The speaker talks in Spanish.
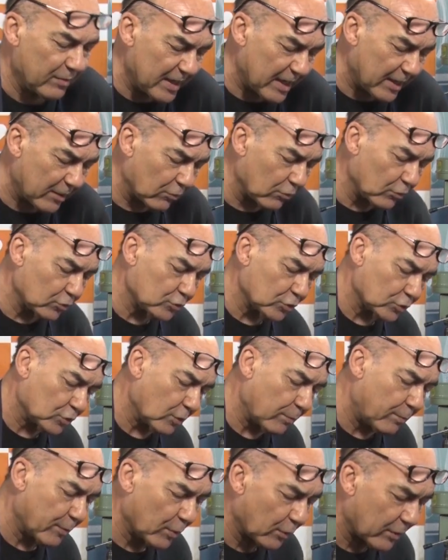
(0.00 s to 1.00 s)
vieron los
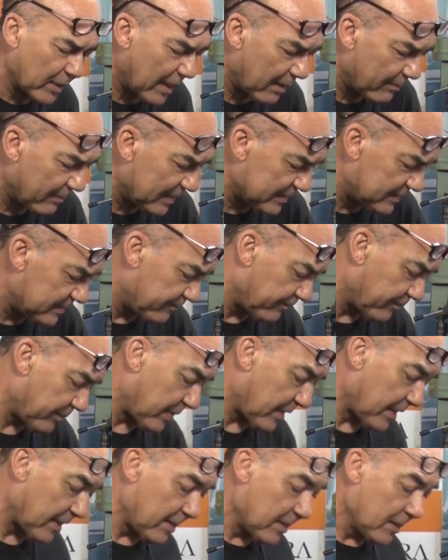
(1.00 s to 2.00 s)
otros programas,
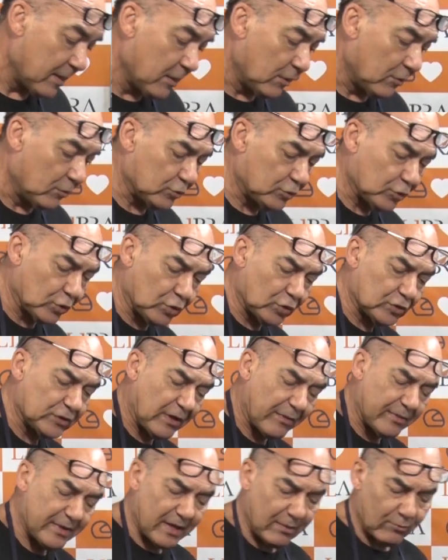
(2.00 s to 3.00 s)
nosotros
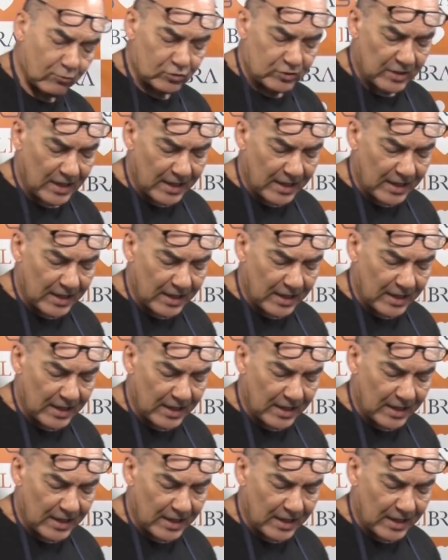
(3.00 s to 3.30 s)
habíamos